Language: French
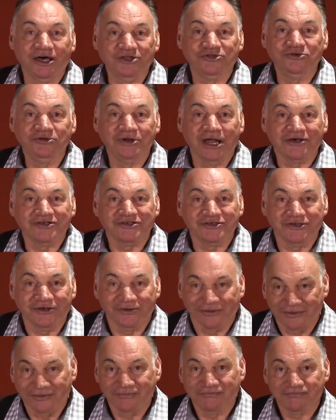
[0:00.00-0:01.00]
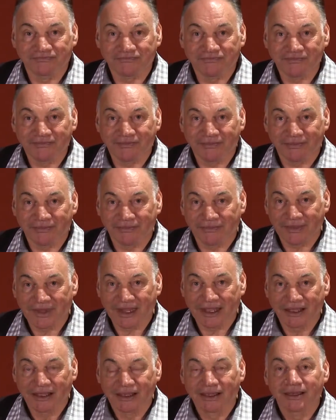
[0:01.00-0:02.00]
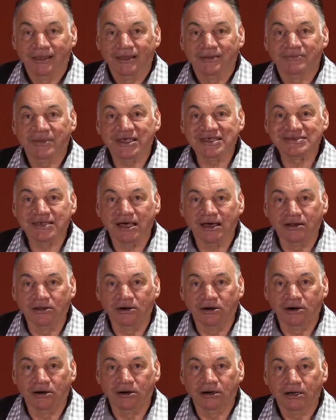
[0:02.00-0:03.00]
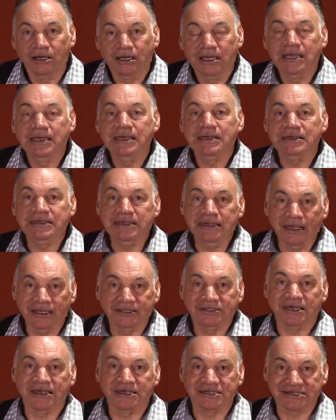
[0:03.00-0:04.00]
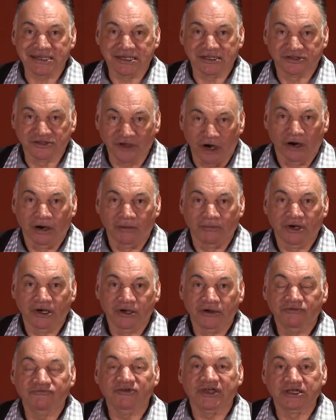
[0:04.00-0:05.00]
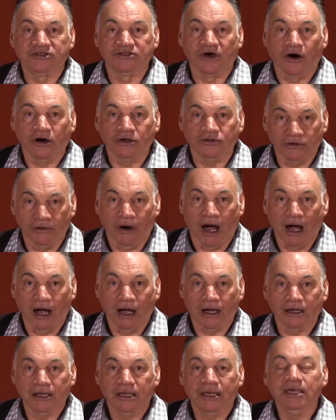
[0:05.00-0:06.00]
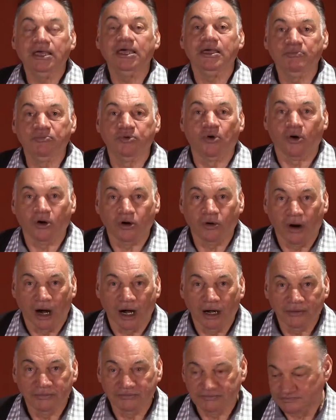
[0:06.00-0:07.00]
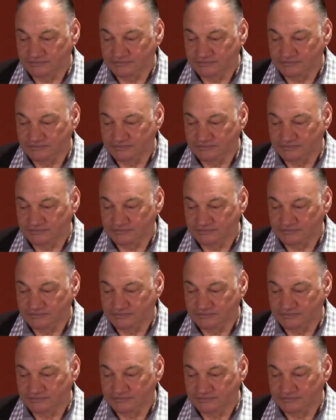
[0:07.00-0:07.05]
adulation. Mais alors, qui était cet homme, Victor Noir, et pourquoi